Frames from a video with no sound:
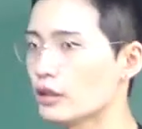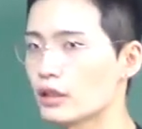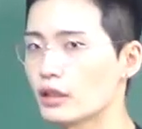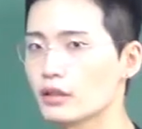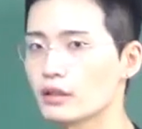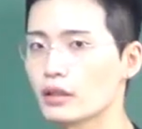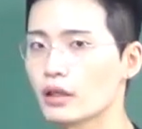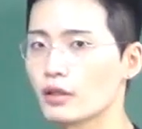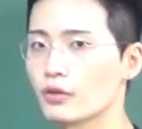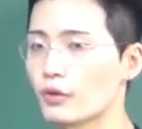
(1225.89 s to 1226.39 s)

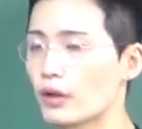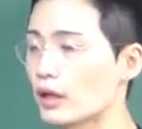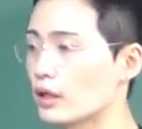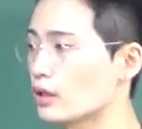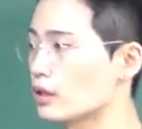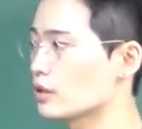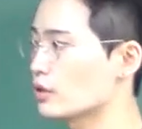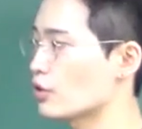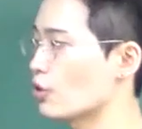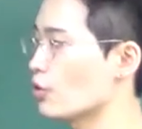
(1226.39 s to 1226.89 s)
이란 단어야.
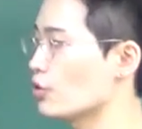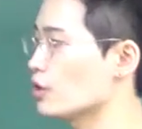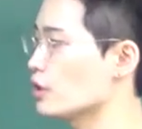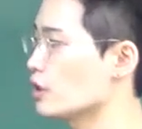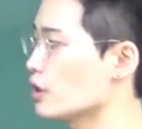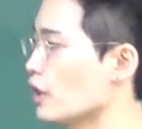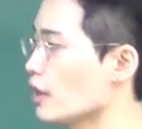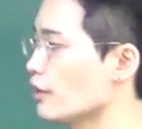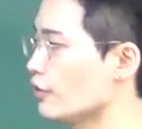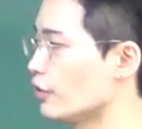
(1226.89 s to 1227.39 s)

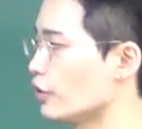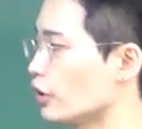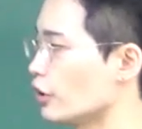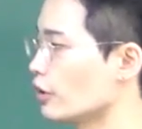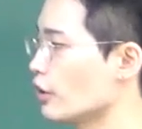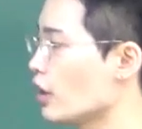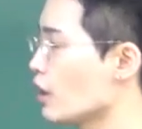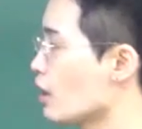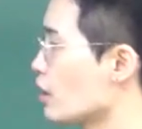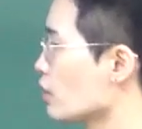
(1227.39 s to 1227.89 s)
정지해 있는.